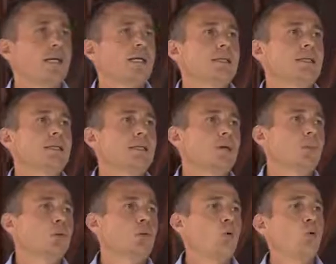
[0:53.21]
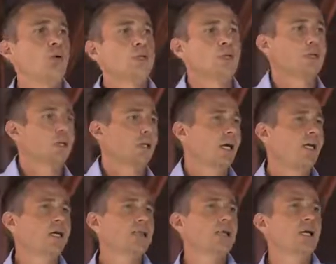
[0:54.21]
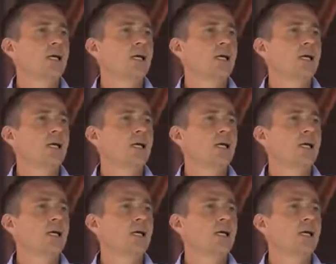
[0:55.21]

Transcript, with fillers: Если это не подходит, иногда есть